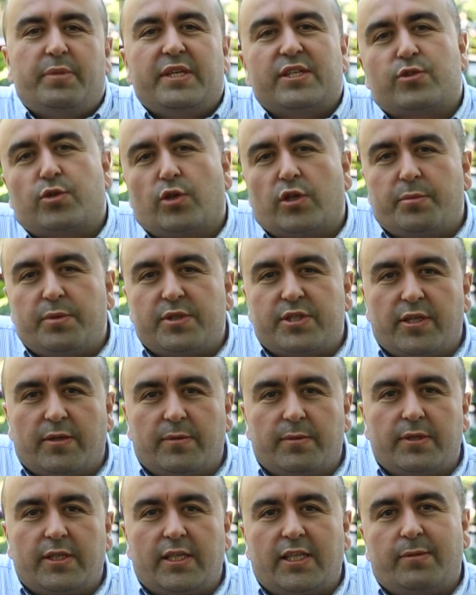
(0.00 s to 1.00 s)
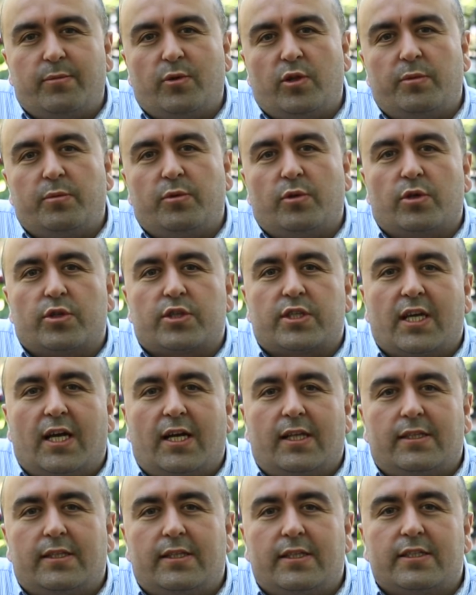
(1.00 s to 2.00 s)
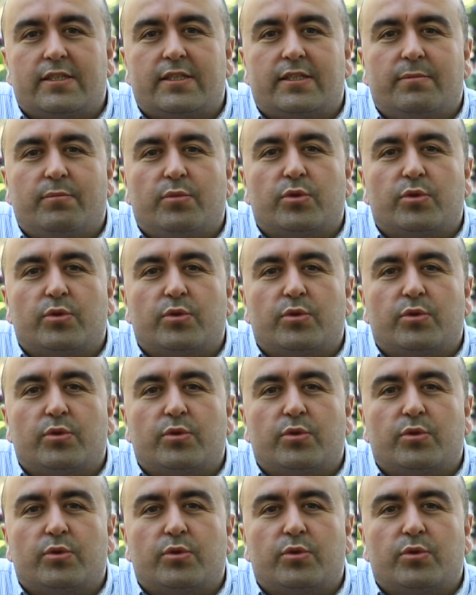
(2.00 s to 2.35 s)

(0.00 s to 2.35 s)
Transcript: Bir Soru Bir Cevabı yeni bölümüne hoş geldiniz.